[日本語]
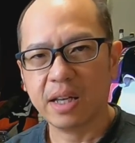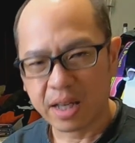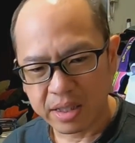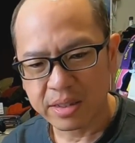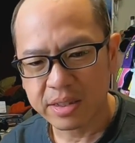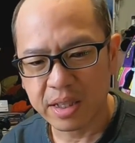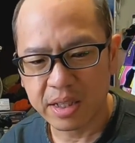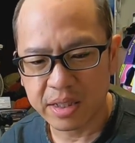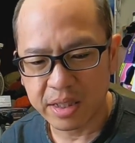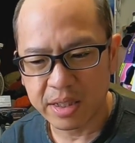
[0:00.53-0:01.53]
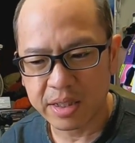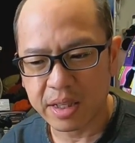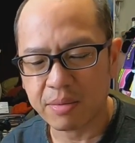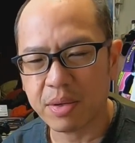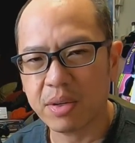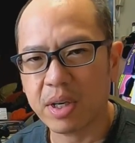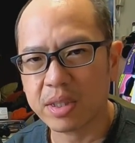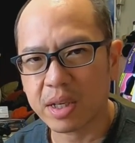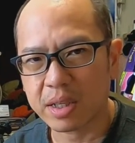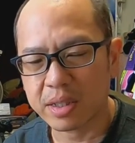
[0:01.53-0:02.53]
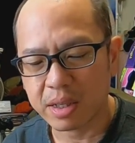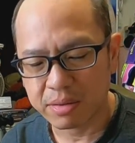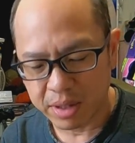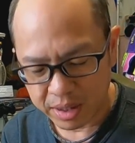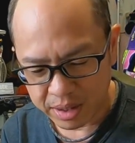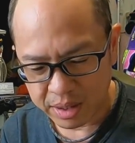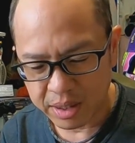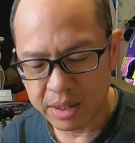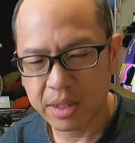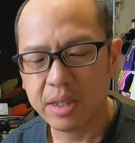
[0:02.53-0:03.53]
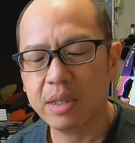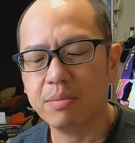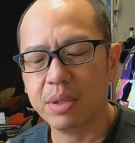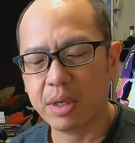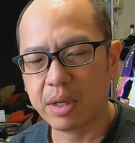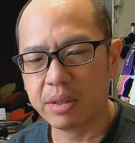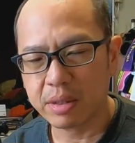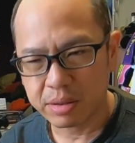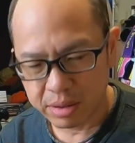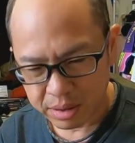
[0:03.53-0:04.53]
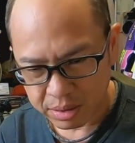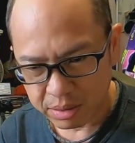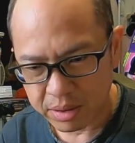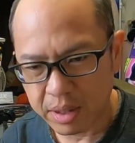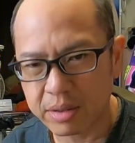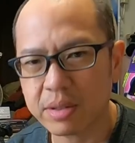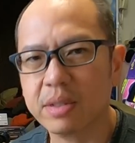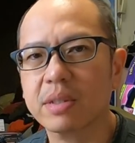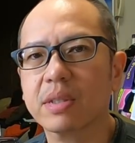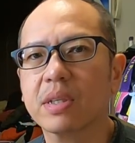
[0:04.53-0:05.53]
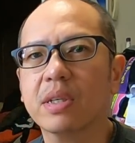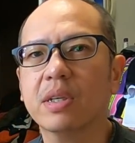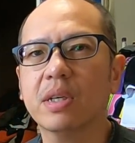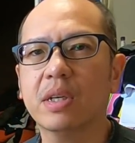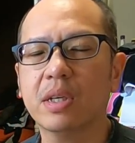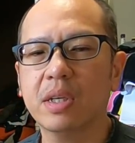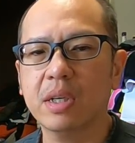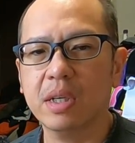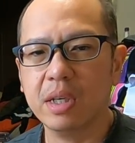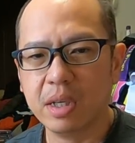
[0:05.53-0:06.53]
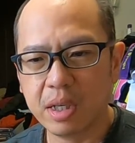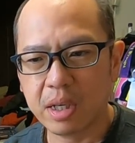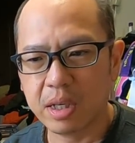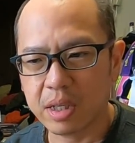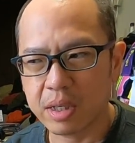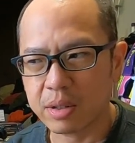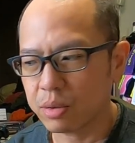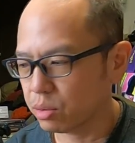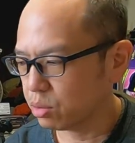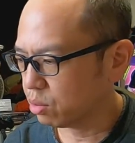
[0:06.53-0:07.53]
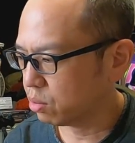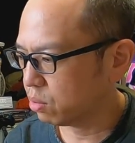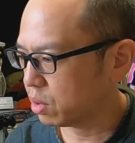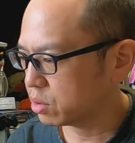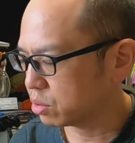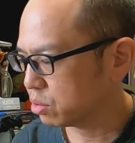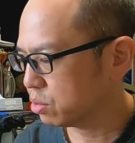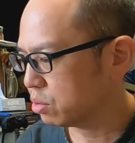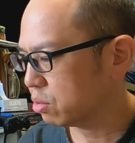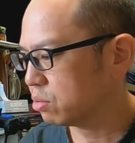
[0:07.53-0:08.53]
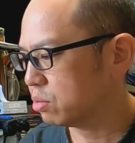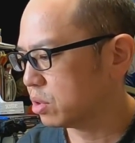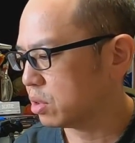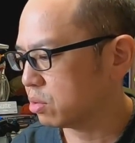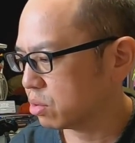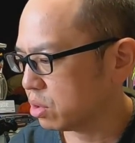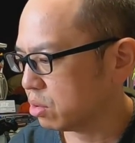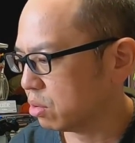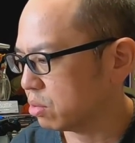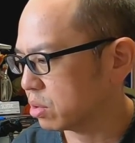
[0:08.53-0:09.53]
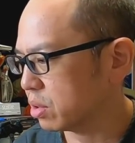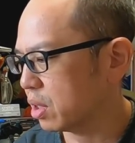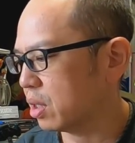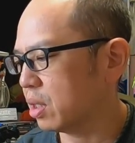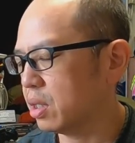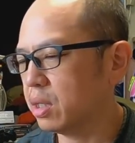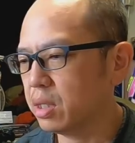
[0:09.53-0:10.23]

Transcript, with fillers: 半世紀生きたもう働きたくない。ヒレンです。おはようございます。今日は16日水曜ですね。